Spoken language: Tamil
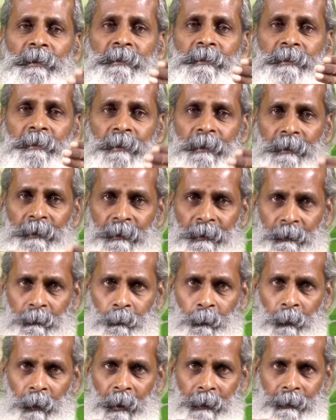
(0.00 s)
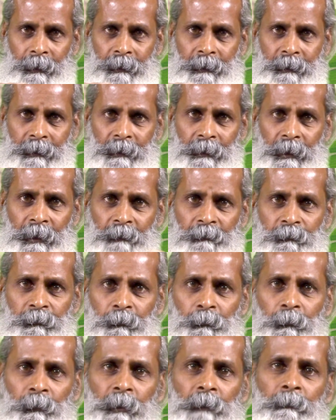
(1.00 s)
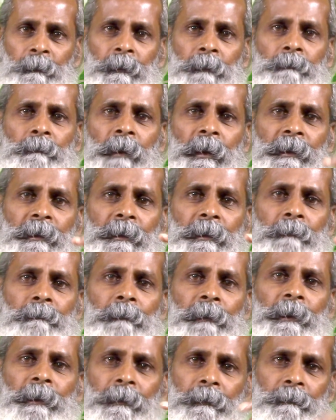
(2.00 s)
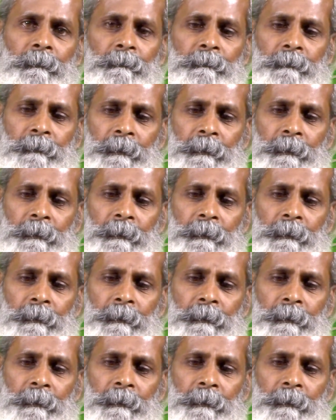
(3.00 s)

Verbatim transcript: சிறுநீர் குழாயை கிழித்து கொண்டு வரும் அங்கே வலிக்கும்